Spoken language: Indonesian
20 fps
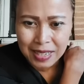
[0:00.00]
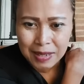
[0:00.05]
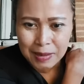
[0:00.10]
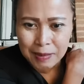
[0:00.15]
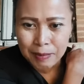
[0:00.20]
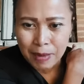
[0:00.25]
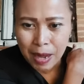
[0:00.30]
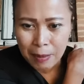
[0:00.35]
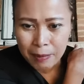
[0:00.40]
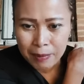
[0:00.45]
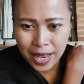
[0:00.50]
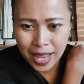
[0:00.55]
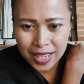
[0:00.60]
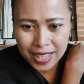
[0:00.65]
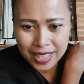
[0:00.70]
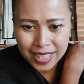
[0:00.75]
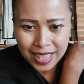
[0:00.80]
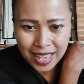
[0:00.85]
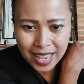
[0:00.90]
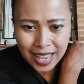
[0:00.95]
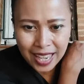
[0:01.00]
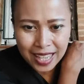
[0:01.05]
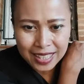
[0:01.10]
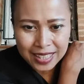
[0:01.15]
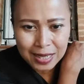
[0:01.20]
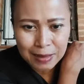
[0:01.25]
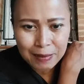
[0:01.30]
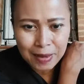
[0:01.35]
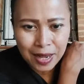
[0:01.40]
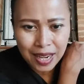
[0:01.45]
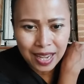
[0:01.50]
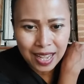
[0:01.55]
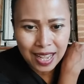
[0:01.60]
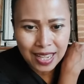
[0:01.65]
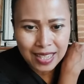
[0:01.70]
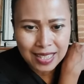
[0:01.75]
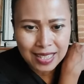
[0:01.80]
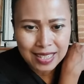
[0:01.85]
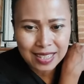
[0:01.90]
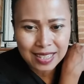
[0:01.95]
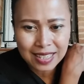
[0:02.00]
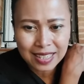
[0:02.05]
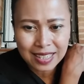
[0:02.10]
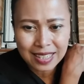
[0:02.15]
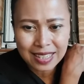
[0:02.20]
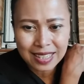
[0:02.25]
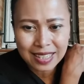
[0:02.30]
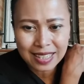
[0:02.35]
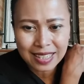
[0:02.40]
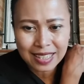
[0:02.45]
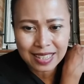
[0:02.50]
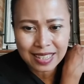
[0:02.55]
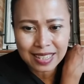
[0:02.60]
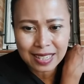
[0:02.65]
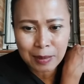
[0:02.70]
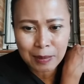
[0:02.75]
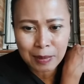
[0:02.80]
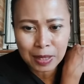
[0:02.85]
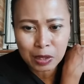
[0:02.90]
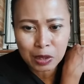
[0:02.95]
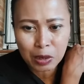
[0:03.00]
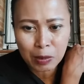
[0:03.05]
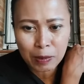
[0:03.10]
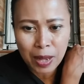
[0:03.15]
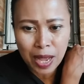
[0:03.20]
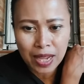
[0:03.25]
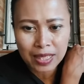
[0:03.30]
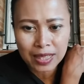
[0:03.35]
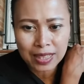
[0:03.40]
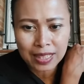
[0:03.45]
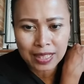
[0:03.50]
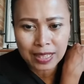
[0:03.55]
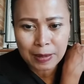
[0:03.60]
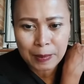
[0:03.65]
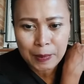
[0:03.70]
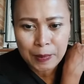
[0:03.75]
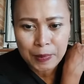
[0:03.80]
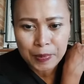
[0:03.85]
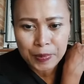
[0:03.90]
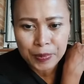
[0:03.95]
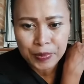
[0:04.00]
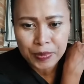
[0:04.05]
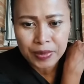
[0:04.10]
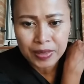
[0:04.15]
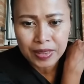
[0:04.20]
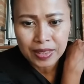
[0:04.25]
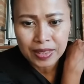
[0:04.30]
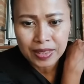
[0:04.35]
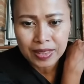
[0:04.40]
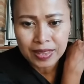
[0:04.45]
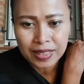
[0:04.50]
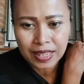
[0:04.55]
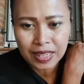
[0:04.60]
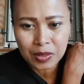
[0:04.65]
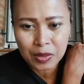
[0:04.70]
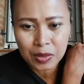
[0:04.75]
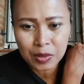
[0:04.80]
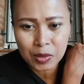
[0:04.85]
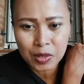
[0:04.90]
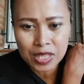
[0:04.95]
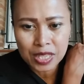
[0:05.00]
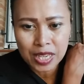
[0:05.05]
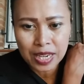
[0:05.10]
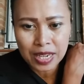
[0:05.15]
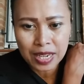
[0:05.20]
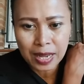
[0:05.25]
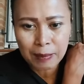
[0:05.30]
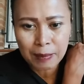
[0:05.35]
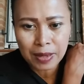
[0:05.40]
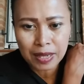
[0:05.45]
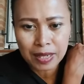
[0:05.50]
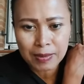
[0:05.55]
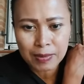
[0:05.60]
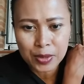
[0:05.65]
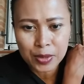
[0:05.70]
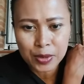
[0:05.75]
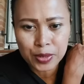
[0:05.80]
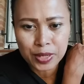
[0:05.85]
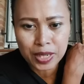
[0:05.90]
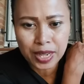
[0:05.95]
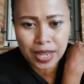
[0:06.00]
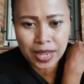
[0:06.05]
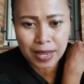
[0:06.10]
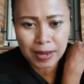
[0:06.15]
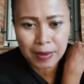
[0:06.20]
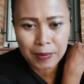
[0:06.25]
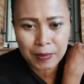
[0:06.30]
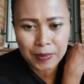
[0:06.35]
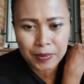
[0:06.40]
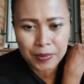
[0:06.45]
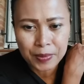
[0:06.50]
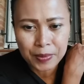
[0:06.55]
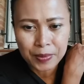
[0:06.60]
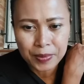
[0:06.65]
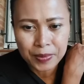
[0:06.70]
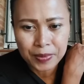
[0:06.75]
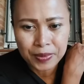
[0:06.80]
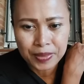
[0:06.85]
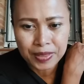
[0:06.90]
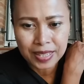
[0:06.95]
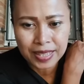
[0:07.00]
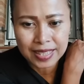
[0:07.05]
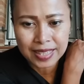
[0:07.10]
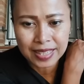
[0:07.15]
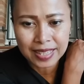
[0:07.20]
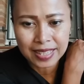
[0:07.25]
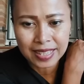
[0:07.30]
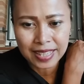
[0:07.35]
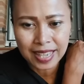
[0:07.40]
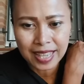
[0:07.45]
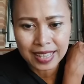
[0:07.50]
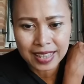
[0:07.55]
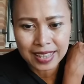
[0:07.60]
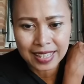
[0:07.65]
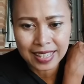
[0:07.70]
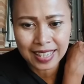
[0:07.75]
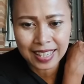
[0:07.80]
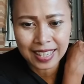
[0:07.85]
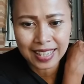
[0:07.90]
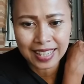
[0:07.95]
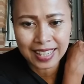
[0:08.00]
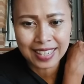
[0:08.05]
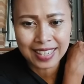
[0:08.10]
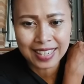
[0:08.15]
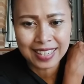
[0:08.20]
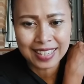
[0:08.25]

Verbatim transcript: Mam Nalia, terima kasih. Iya mantul banget nih. Senung Nurjanah malam juga. Desi ya, Tiati.